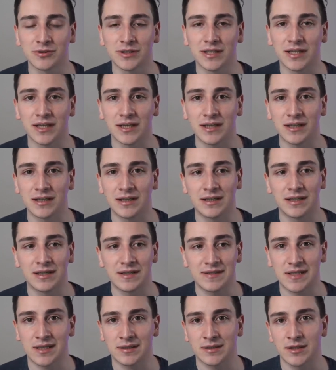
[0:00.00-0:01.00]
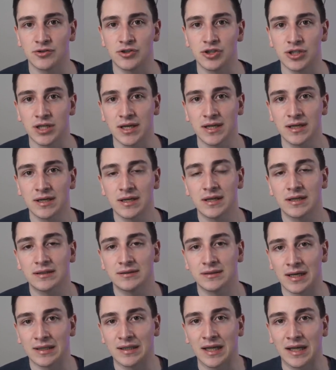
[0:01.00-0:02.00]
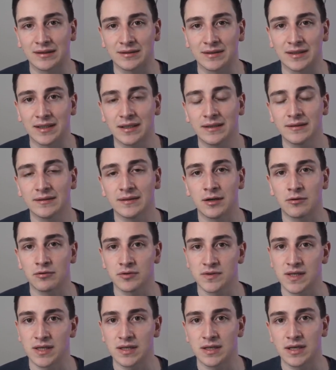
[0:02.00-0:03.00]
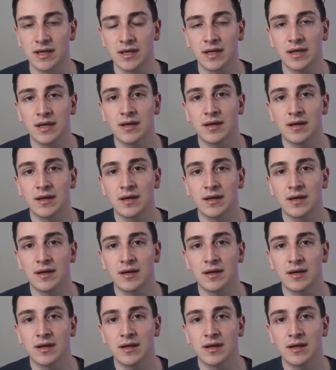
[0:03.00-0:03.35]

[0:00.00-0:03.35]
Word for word: delle strategie, delle tattiche, dei consigli